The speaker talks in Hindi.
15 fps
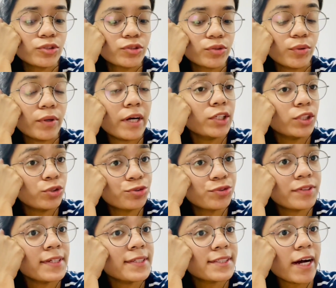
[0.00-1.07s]
सो आई
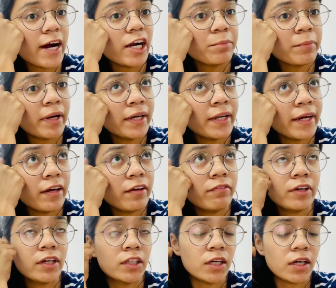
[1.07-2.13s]
यूजली स्टार्ट माई डे
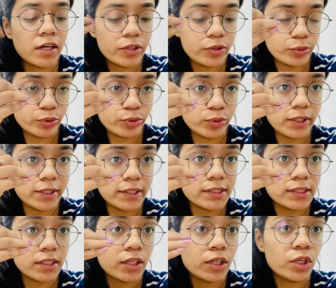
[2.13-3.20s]
विद अ टू डू
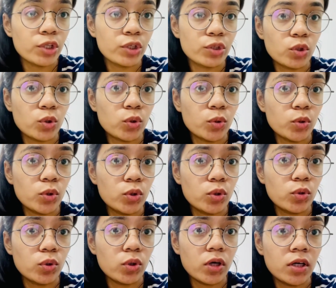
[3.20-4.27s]
लिस्ट
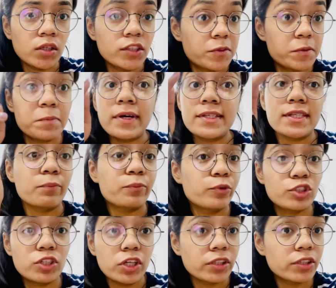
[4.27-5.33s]
तो जिसमें मैं सब
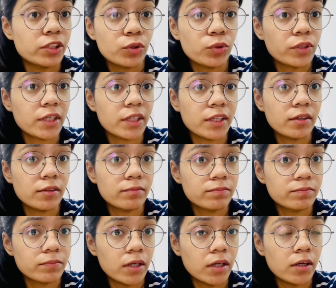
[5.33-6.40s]
कुछ लिखती हूँ कि
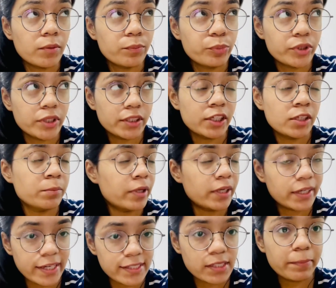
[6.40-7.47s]
पूरा दिन
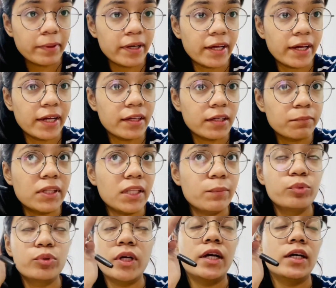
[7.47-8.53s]
भर कैसे पढ़ना है
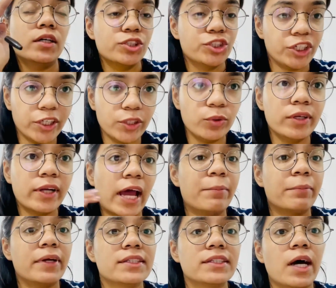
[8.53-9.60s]
मतलब पूरा शेड्यूल
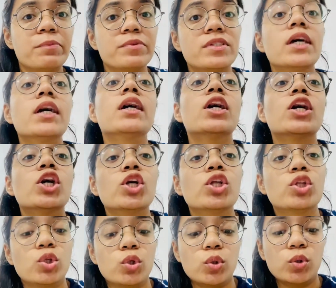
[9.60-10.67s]
टाइम के हिसाब से
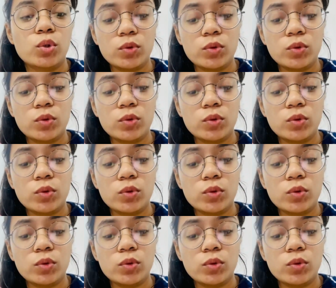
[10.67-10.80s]
तो